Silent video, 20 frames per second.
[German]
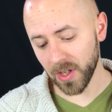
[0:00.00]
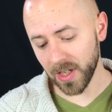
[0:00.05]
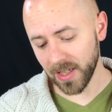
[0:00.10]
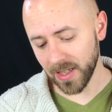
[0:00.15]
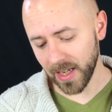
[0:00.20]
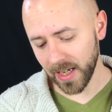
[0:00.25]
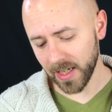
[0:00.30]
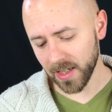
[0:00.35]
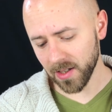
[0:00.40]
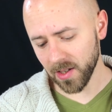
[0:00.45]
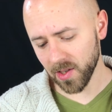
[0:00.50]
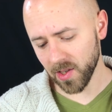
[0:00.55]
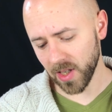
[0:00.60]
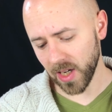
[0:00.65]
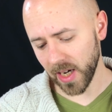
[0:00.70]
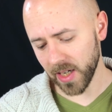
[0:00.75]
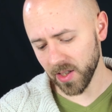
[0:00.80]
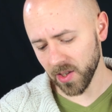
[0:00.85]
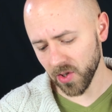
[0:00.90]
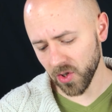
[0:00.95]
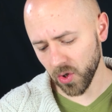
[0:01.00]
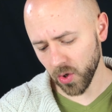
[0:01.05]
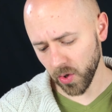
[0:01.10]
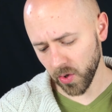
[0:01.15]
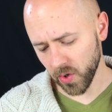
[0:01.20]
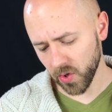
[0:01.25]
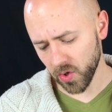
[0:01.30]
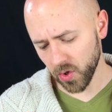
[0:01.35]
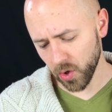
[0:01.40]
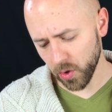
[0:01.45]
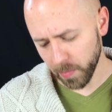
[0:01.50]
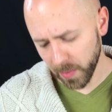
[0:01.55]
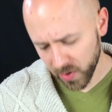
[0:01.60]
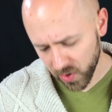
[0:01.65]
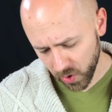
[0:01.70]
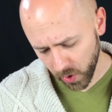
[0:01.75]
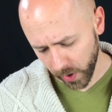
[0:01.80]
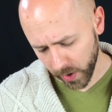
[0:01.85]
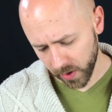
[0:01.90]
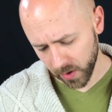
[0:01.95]
den Dingen des Reiches Gottes
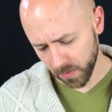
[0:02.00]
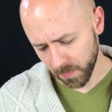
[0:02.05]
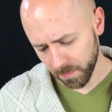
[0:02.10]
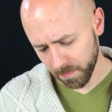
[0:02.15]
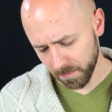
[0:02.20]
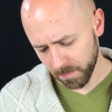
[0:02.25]
überzeugte.